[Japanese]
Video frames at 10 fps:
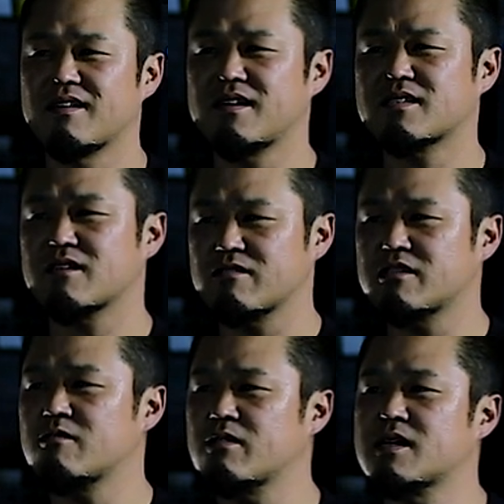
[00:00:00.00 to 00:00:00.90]
できた
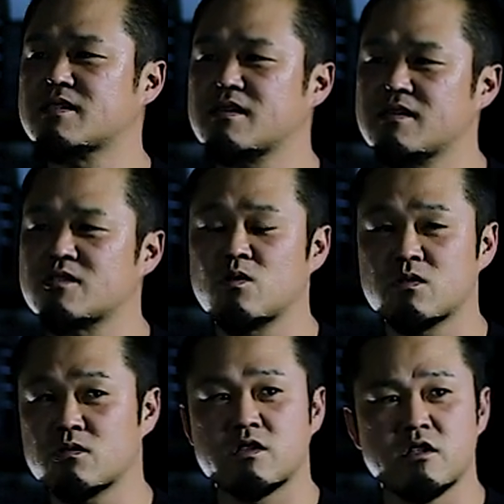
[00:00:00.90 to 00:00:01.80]
時にオーナーさんが
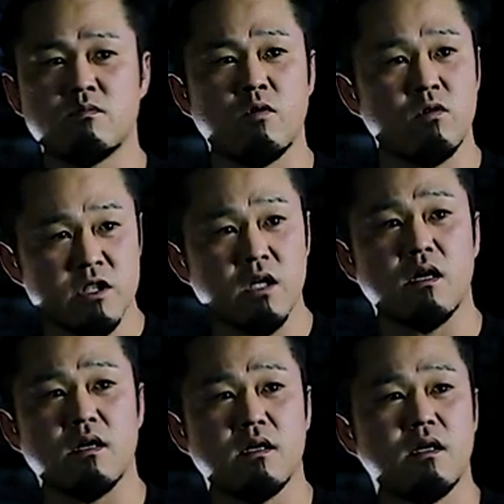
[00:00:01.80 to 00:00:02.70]
想像してるもの
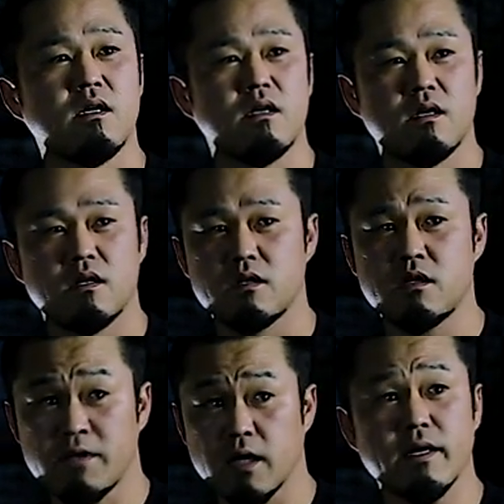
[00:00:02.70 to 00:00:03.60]
じゃ
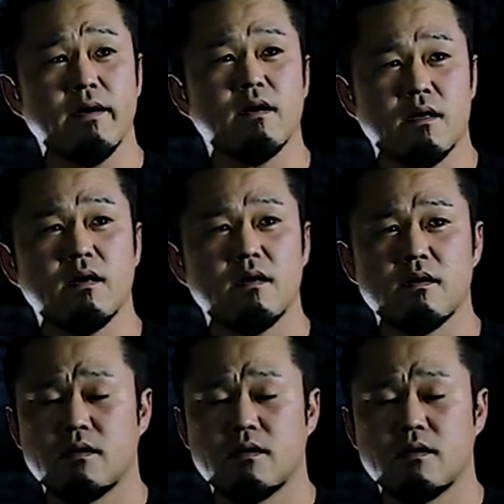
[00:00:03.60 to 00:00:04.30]
意味がないから、